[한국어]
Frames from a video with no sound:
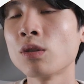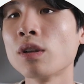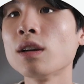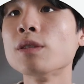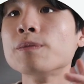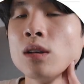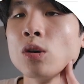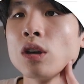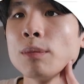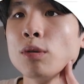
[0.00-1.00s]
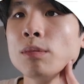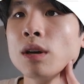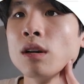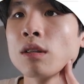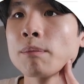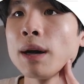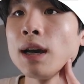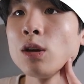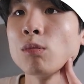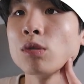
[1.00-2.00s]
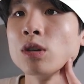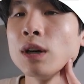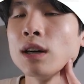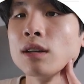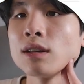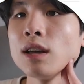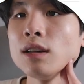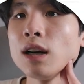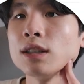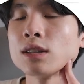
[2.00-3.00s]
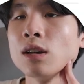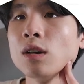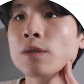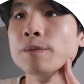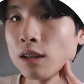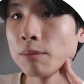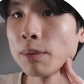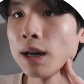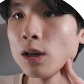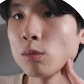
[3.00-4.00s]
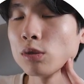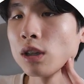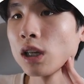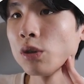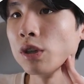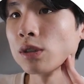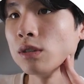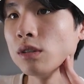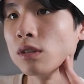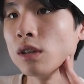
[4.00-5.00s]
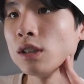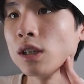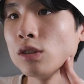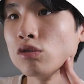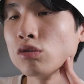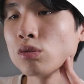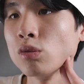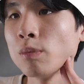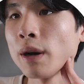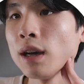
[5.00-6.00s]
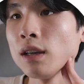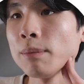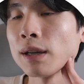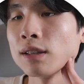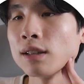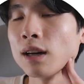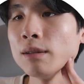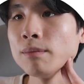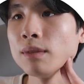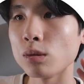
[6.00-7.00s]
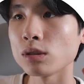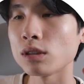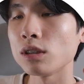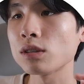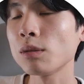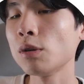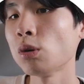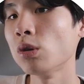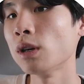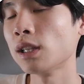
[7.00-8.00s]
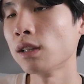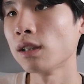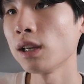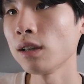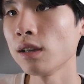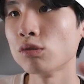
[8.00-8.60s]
건데요. 여기에 보면 파일 업로드와 태그가 있어요. 이 파일 업로드를 하기 위해서는 얘를 누르고 파일을 받은 다음 호스팅 서버에 올려야 되는데